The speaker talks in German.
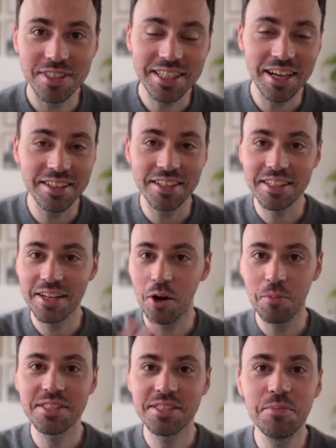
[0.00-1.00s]
Ich kann dann, glaube
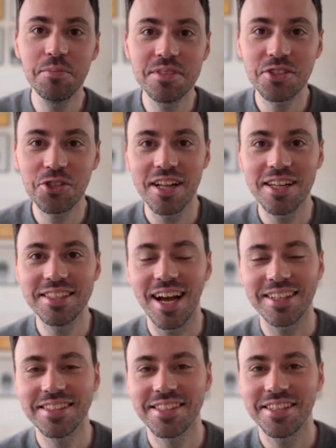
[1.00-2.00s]
ich, sieben Stellen
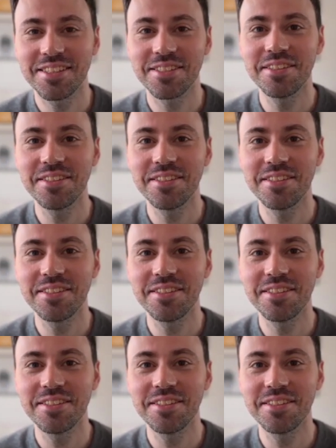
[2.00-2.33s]
ansetzen,